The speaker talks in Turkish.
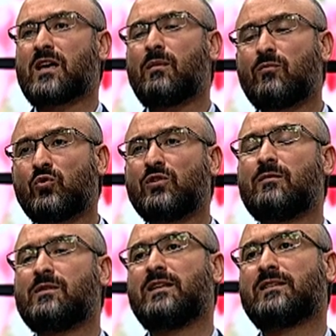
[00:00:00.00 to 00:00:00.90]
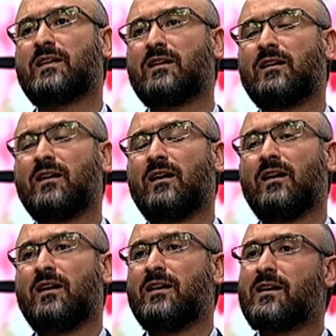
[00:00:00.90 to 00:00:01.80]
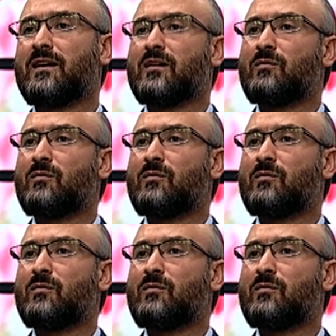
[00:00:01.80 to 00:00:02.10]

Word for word: Ama bununla birlikte yine